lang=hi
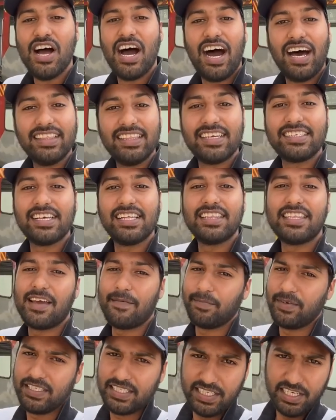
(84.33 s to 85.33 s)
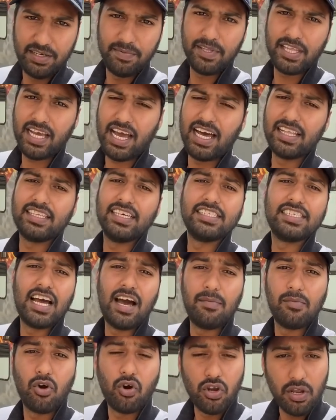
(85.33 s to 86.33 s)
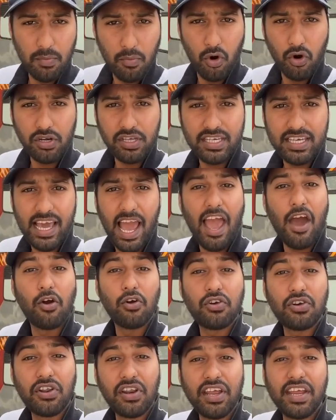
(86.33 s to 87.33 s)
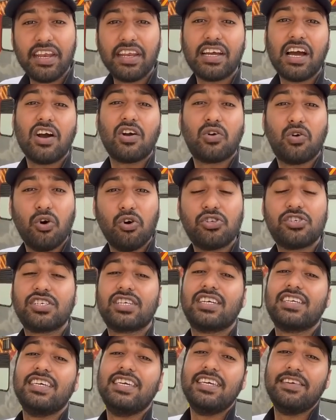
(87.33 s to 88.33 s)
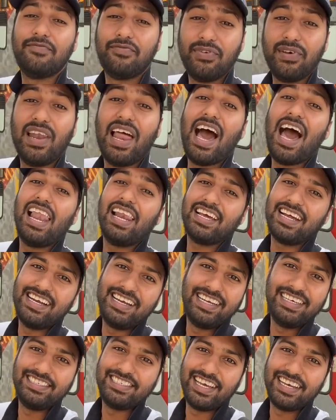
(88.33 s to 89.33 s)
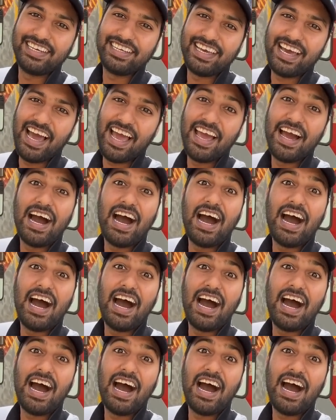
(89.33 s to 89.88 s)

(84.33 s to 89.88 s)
अंदर चलते हैं अपनी सीट भी दिखाते हैं जहाँ हम लोगों ने बोर्ड किया है और ट्रेन का कोच की फिलहाल कंडीशन क्या है